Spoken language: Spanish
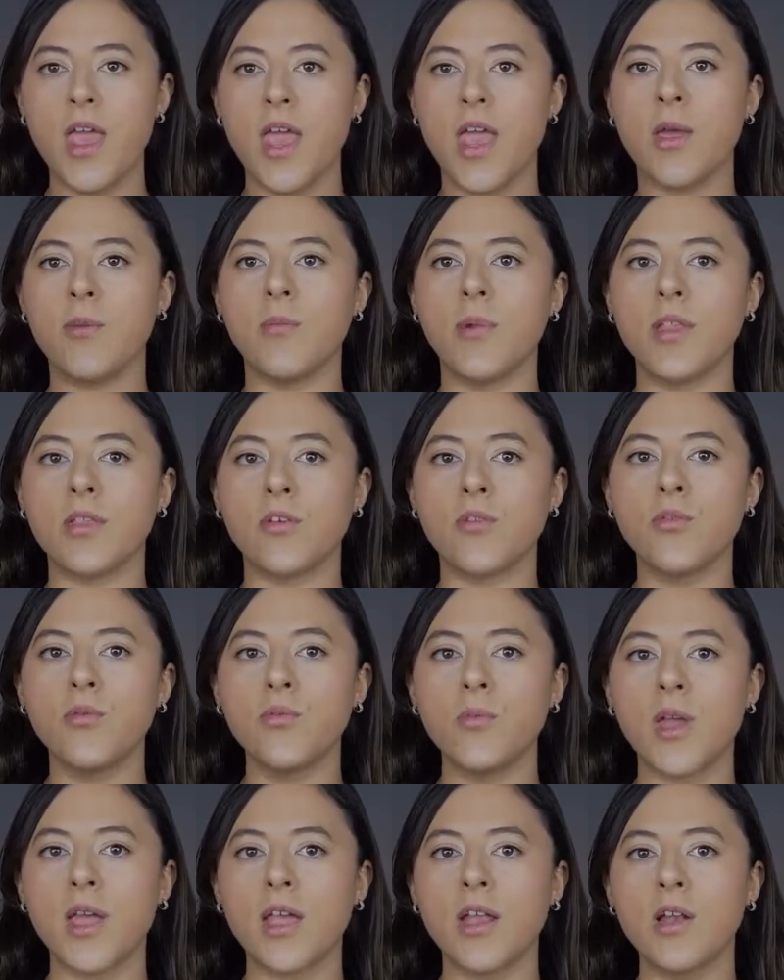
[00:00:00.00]
En menos de
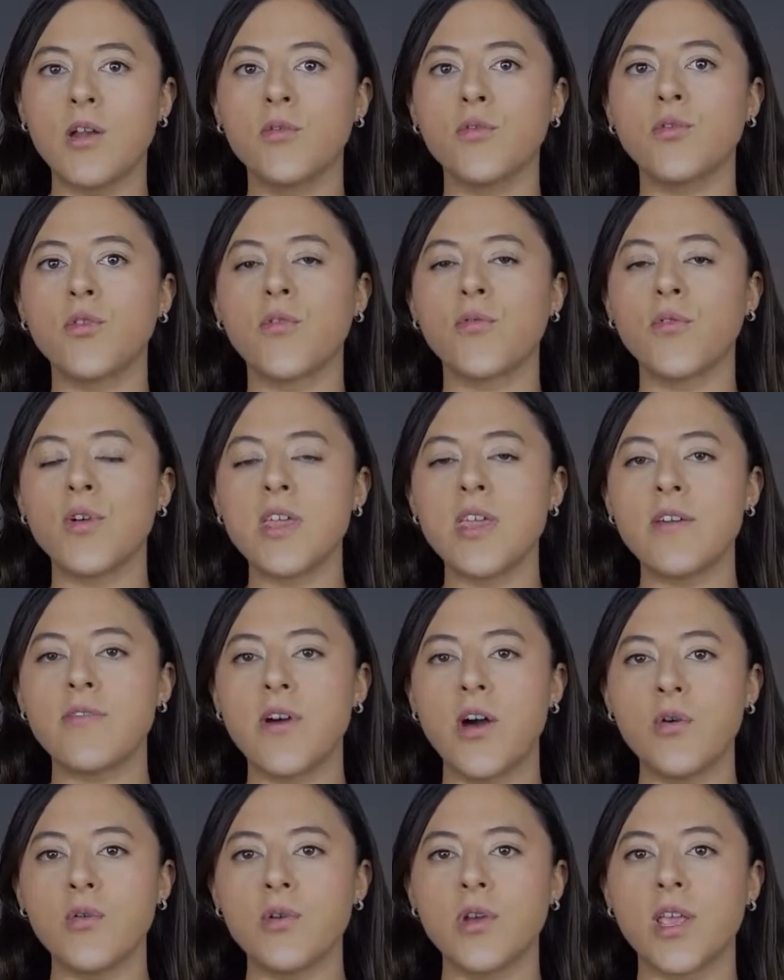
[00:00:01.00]
un mes, Lucio fue
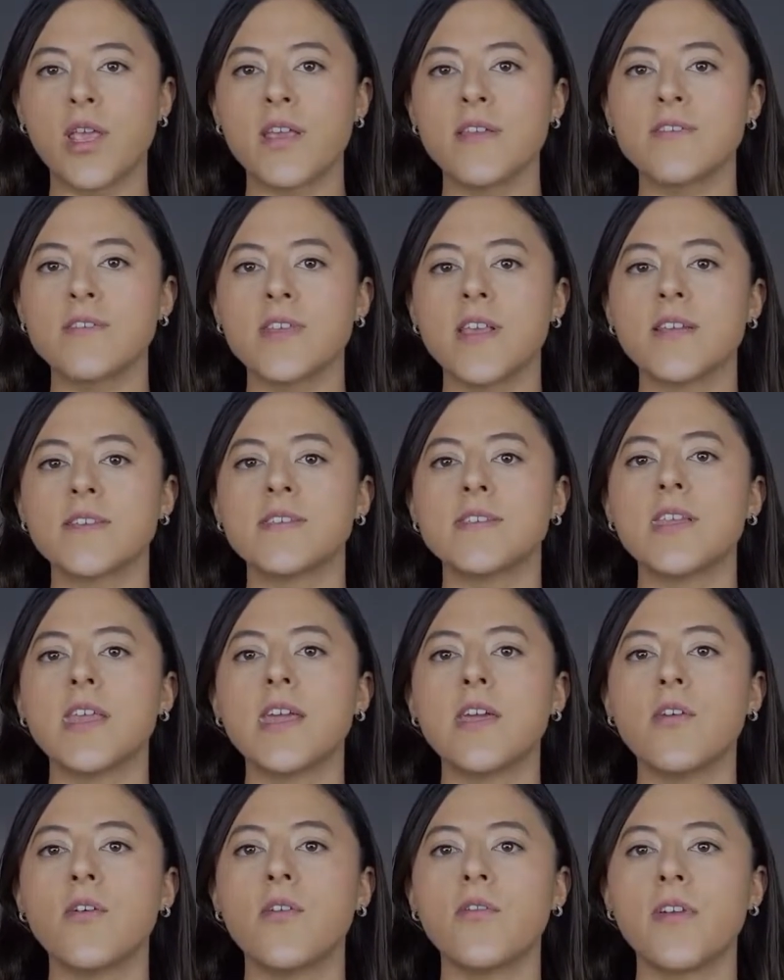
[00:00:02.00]
llevado a urgencia
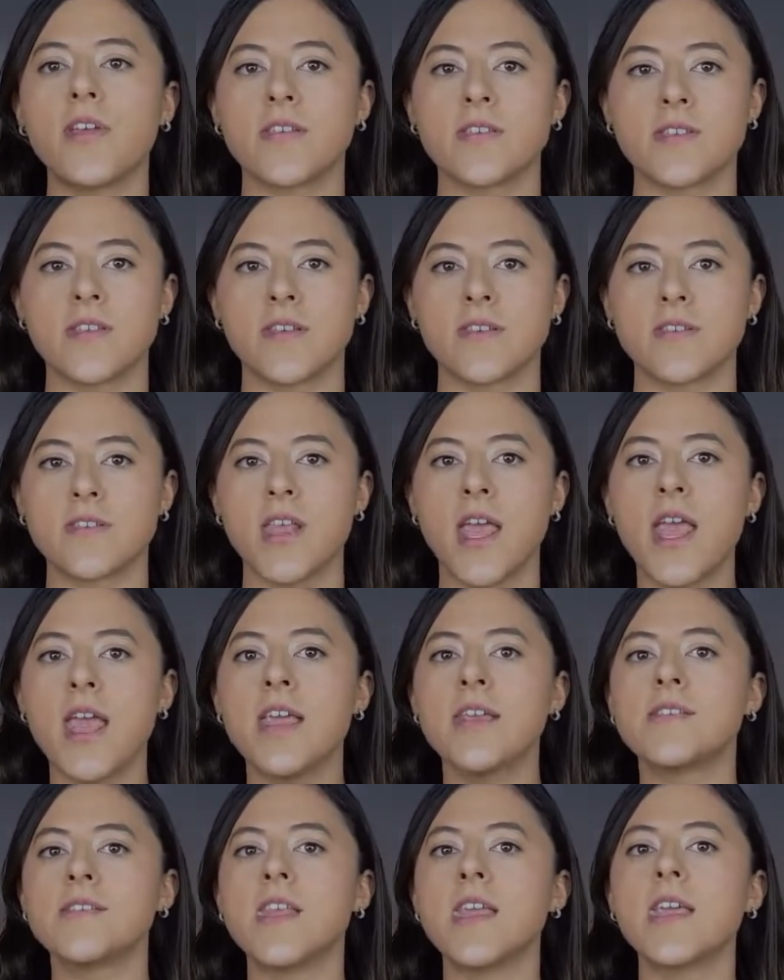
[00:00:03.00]
cinco veces,
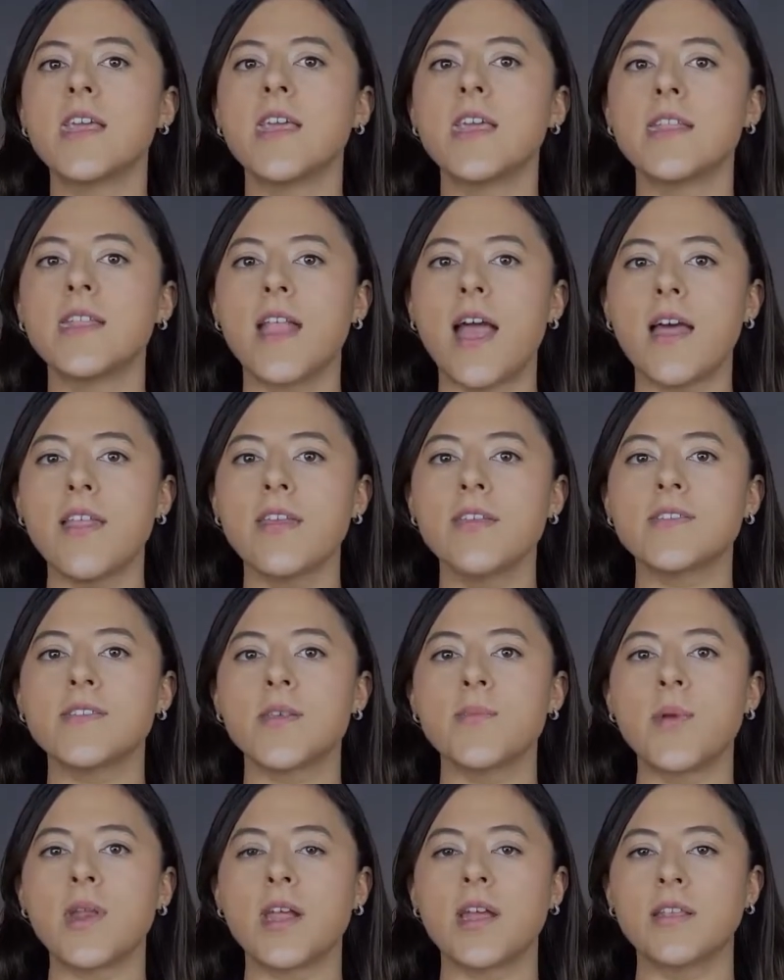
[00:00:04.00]
sin que nadie
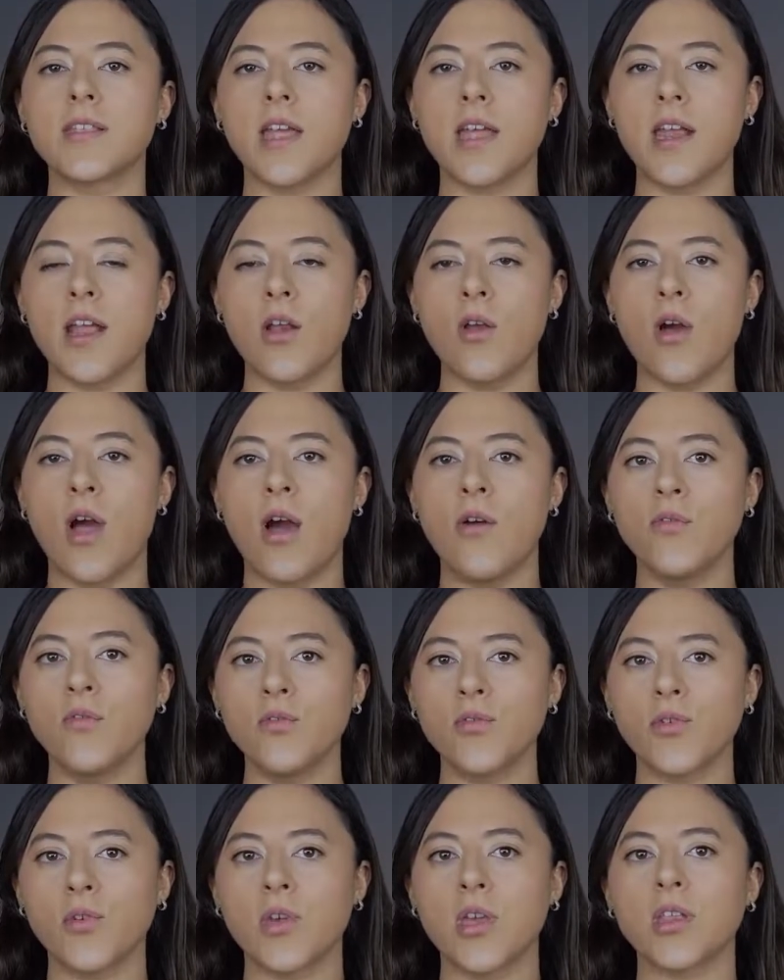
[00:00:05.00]
se percatara de los
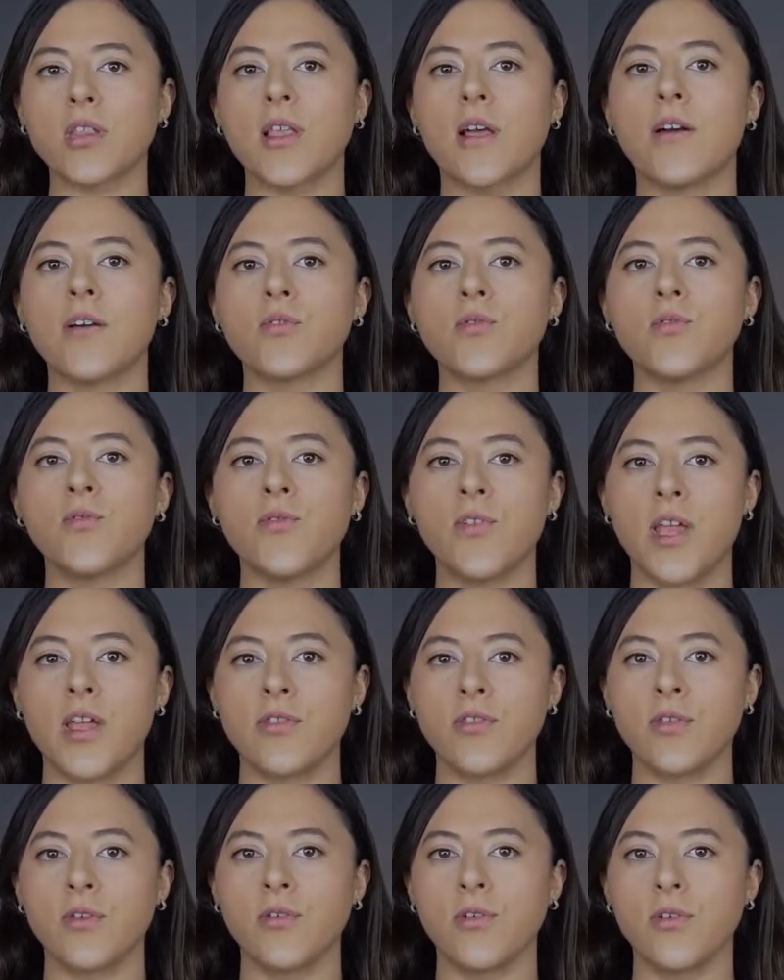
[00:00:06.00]
abusos que estaba
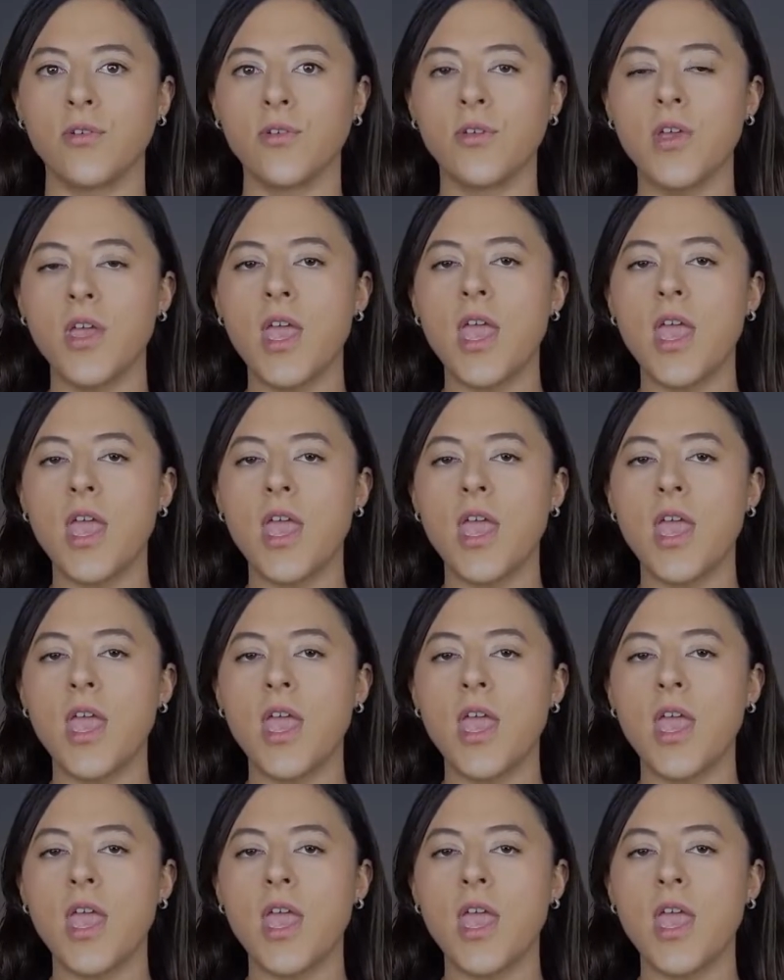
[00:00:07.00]
sufriendo.